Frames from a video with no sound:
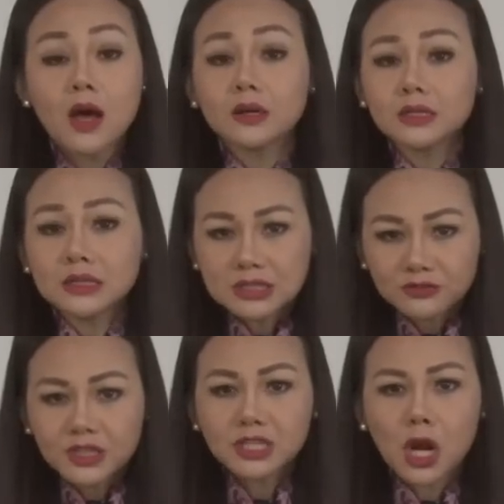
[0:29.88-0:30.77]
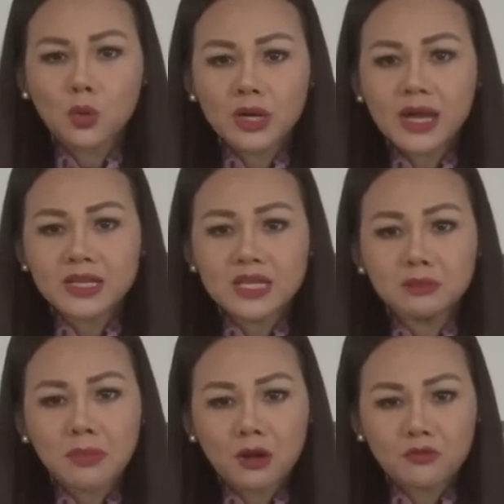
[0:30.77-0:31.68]
Đứng phía sau là đại
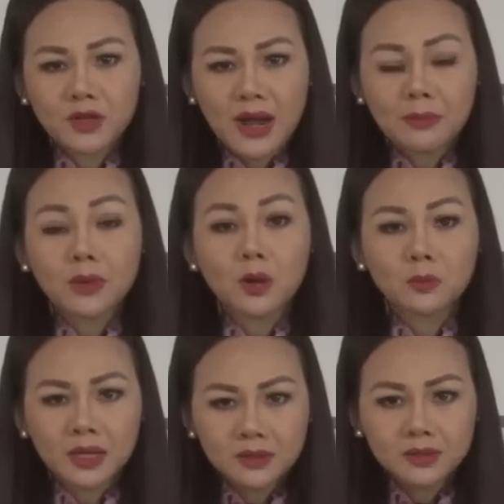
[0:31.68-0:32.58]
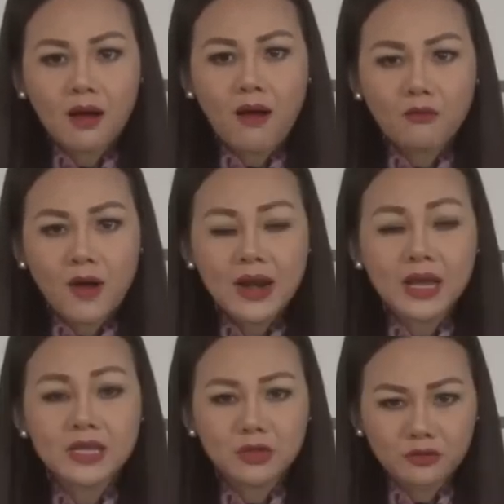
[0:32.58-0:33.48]
diện Bắc Việt Nam ông Lê Đức Thọ và
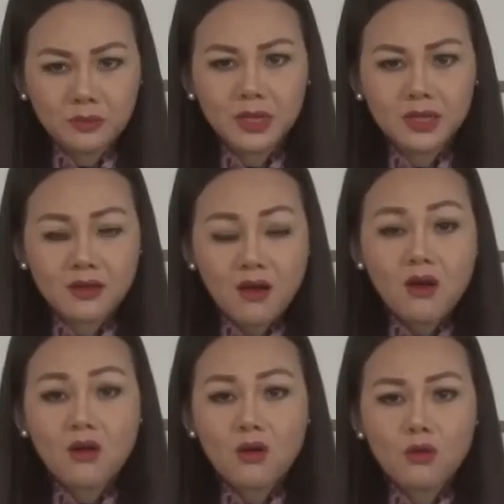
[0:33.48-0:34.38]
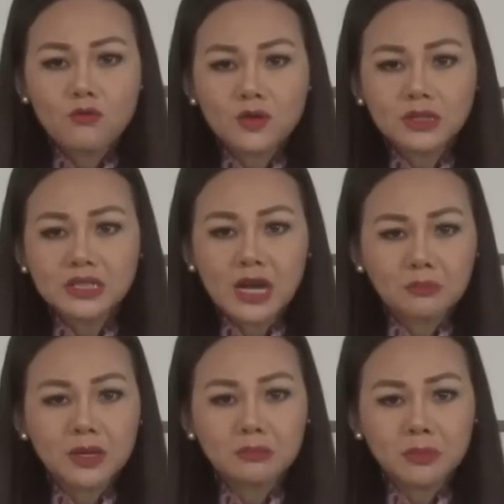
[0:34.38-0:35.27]
đại diện phía Mỹ, cố vấn
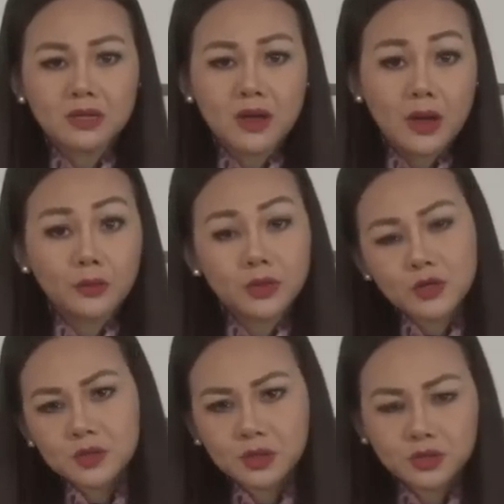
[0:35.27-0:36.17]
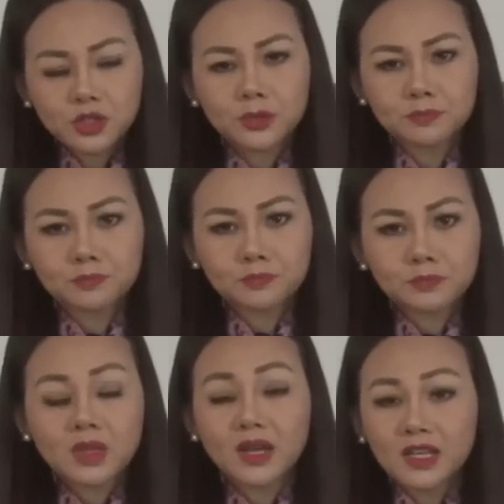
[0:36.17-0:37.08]
đặc biệt Mỹ Henry Kissinger,
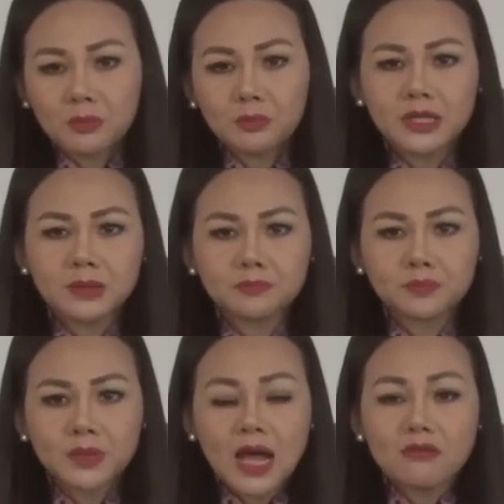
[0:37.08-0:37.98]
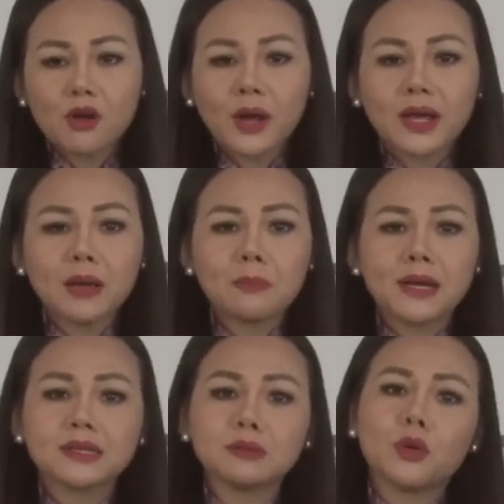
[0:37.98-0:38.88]
A F P. Vào ngày hai mươi
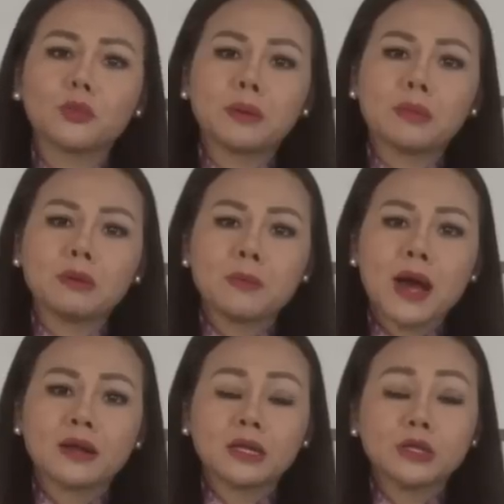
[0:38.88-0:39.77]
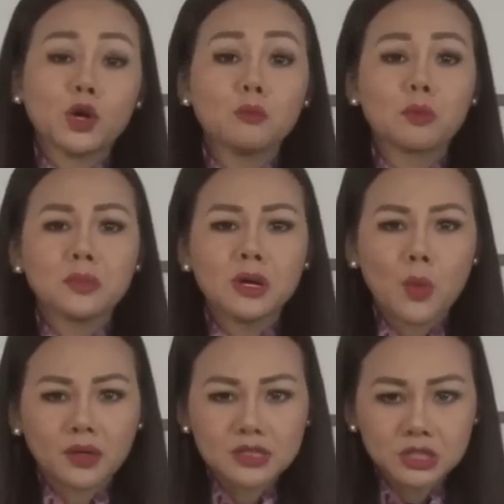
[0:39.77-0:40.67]
bảy tháng một năm bảy mươi ba đánh dấu một bước
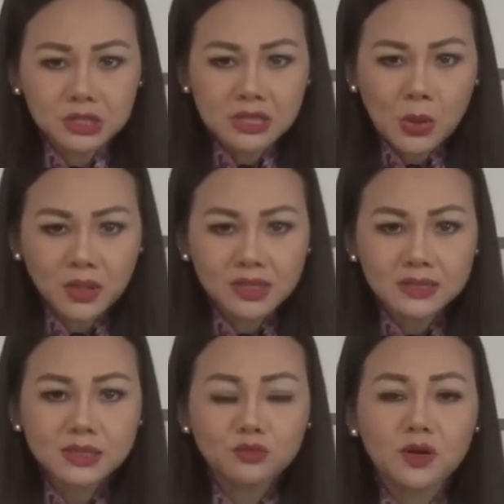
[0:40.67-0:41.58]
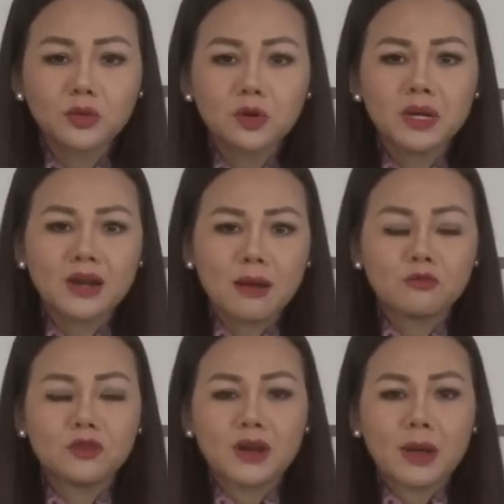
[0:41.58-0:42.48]
ngoặt lịch sử, quyết định số phận của miền
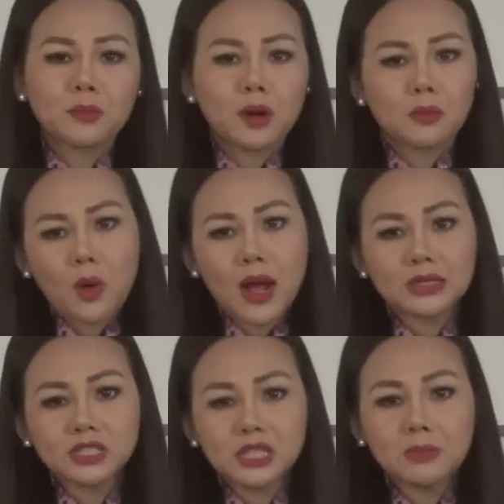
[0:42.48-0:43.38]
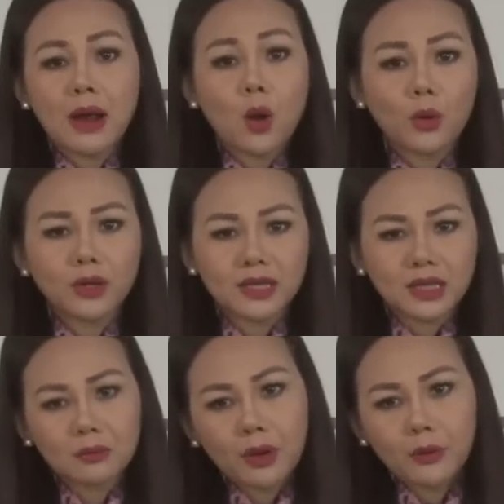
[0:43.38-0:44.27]
Nam Việt Nam Cộng Hòa trên bàn hội nghị
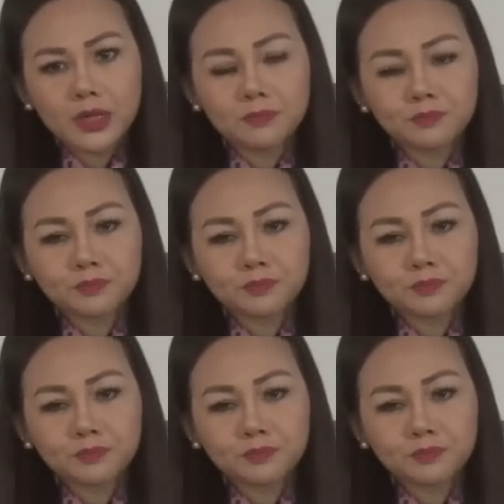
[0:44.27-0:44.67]
tại Paris.